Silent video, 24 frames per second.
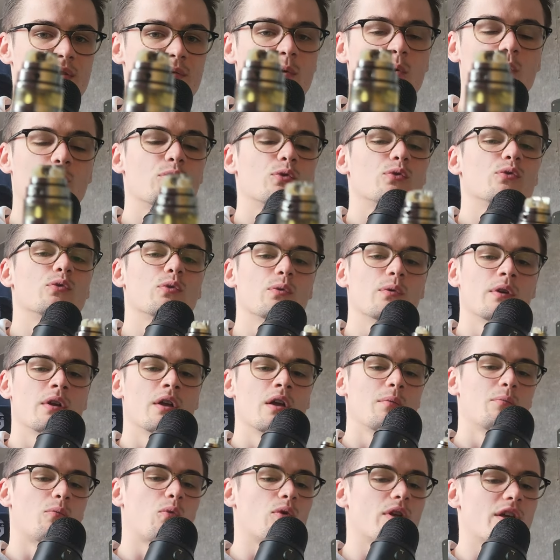Ça se fait en
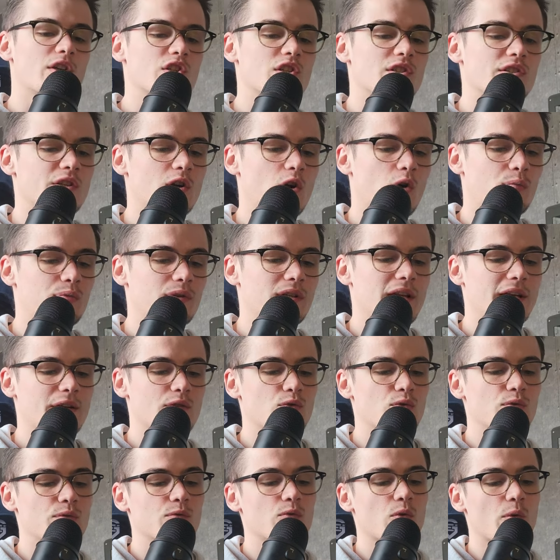2-2. Bon, là, j'ai déjà
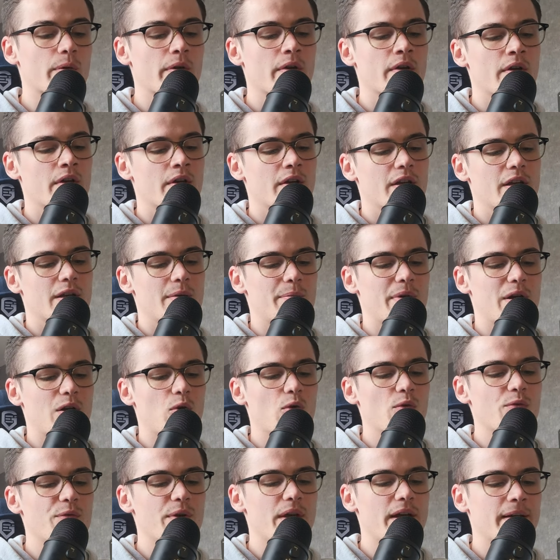rempli la cuve, donc
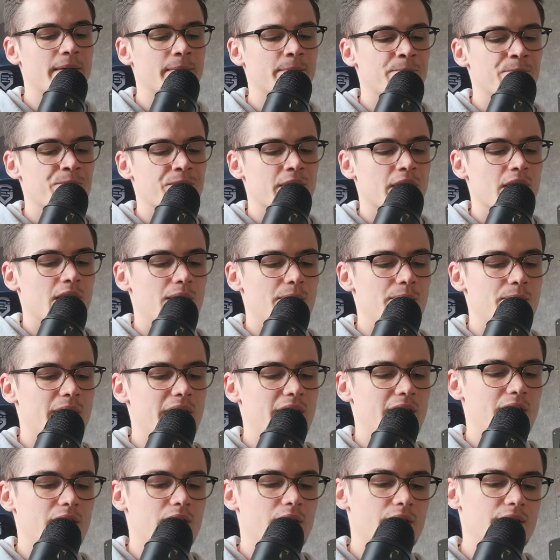le refaire,
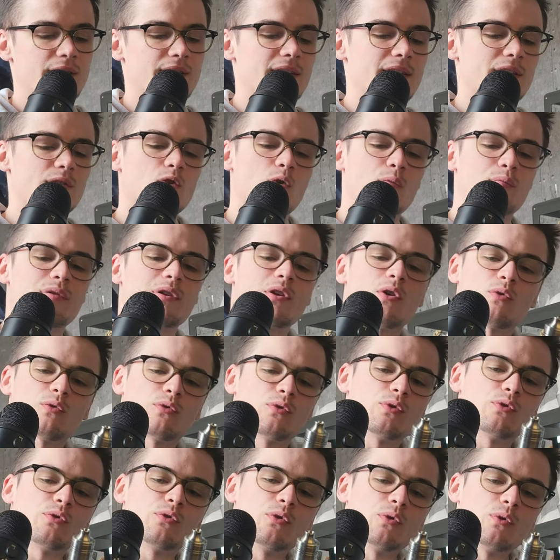mais euh, ça se
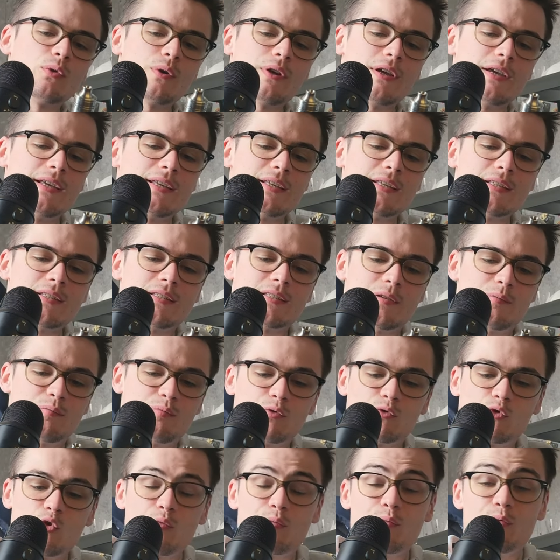remplit en deux 2 et
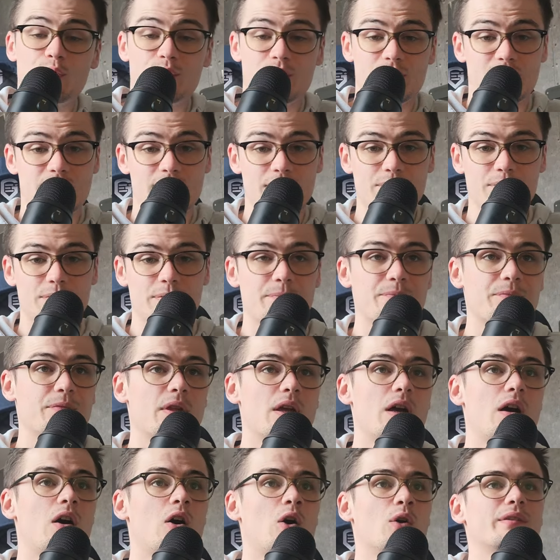c'est plutôt positif.
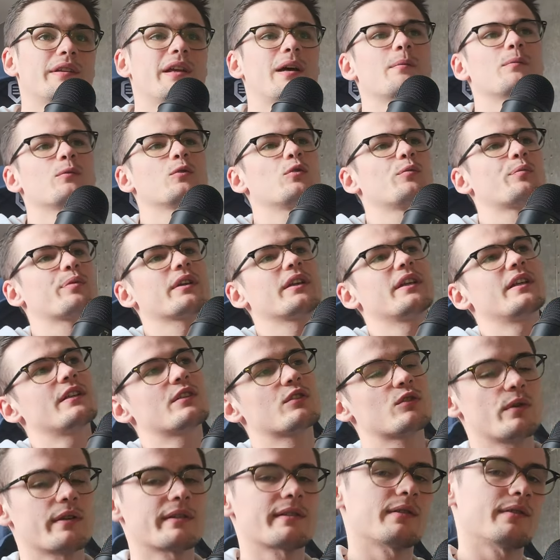En termes de
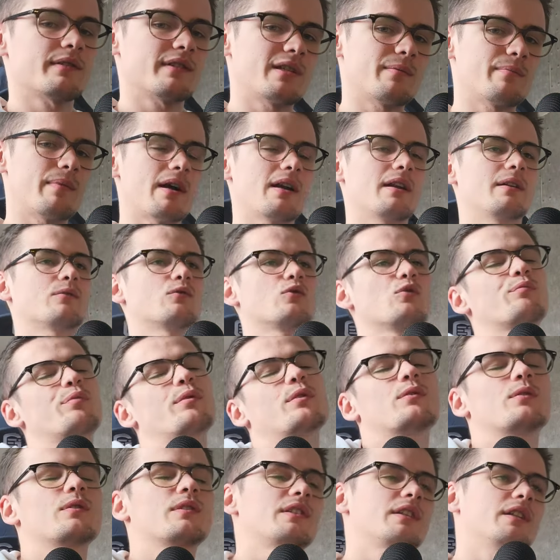prix, 70 balles.
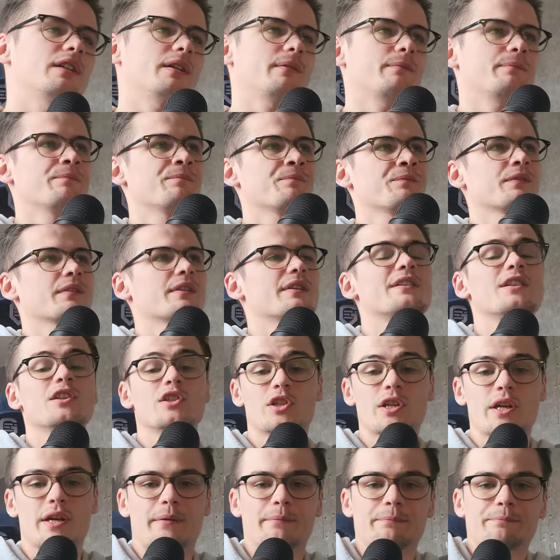Tu peux te dire,
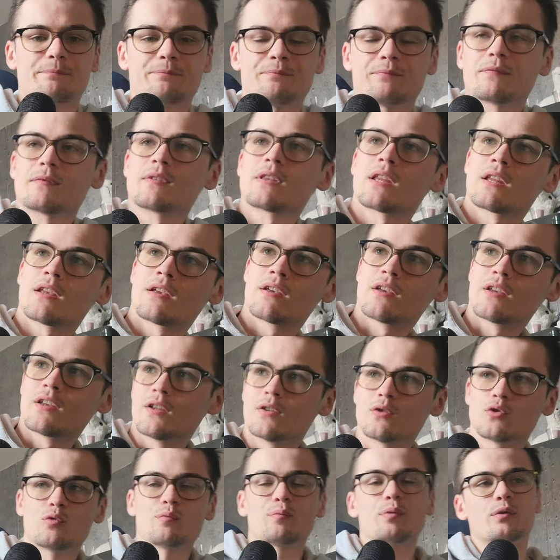c'est cher.
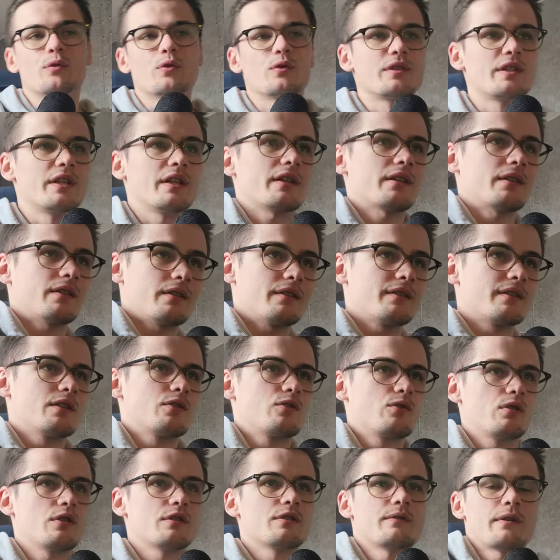Tu peux te dire,
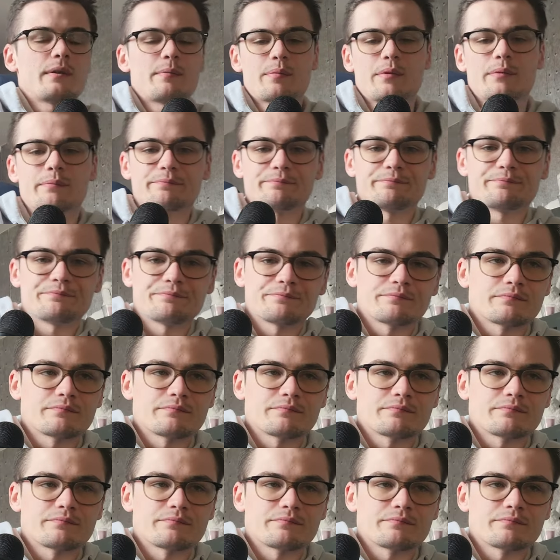c'est du Lots vape.